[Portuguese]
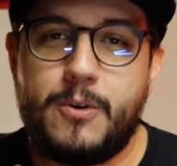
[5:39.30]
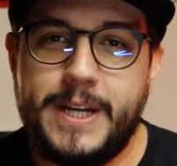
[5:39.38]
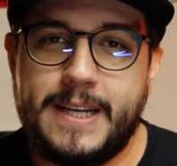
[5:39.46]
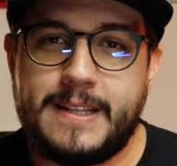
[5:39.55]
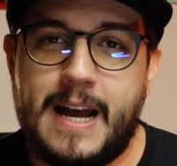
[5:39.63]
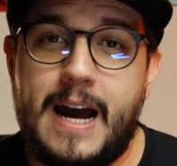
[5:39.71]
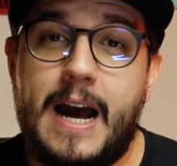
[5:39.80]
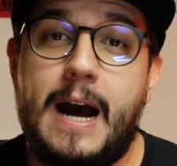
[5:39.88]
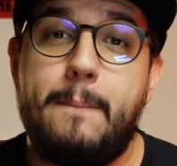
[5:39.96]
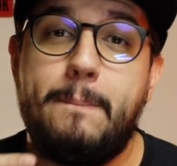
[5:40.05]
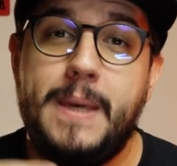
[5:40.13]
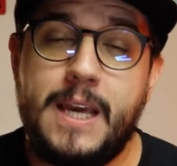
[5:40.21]
conectar
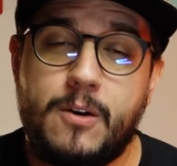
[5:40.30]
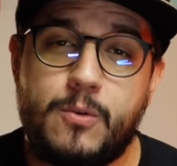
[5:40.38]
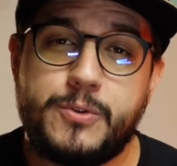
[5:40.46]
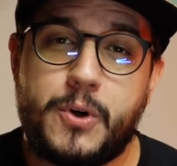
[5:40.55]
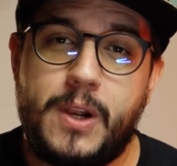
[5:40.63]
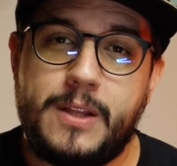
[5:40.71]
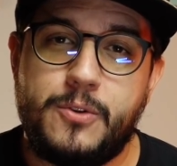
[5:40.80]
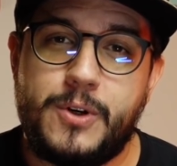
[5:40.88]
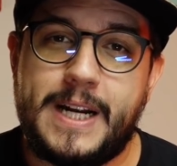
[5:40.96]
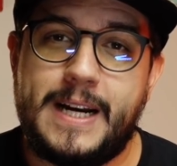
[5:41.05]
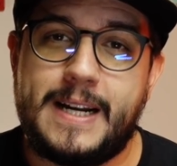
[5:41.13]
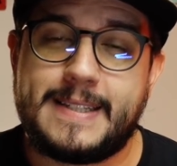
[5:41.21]
a minha
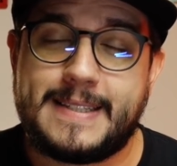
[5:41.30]
controladora